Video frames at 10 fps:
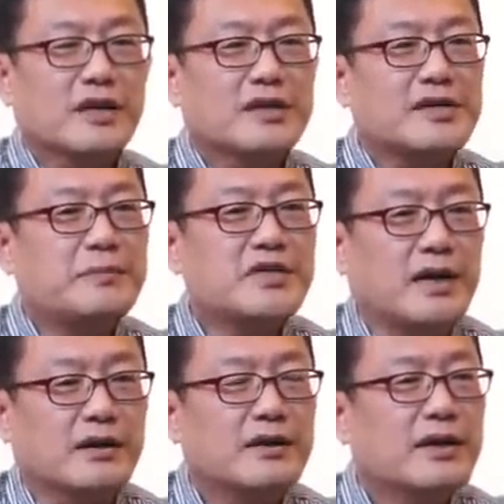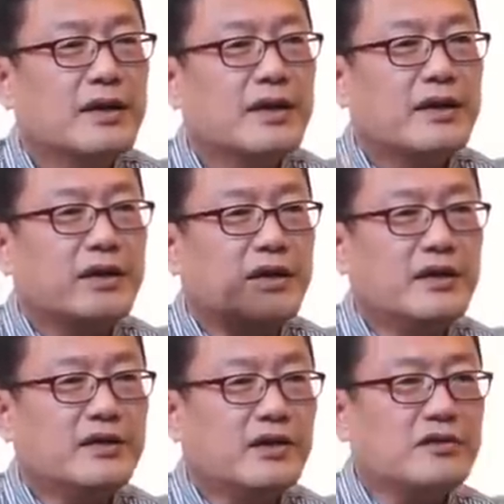3장
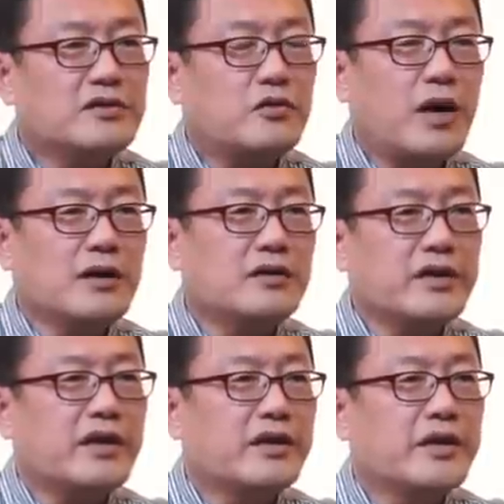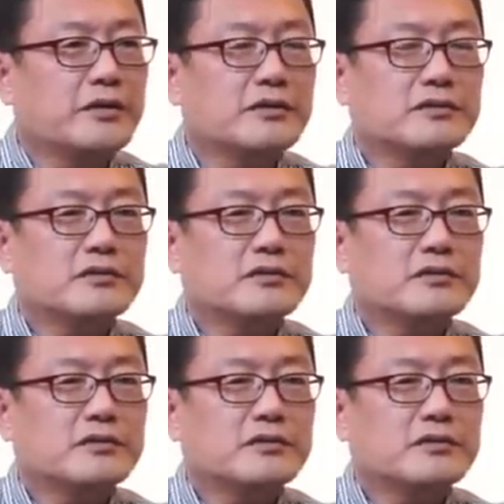인격적 황극 얘기를 해요.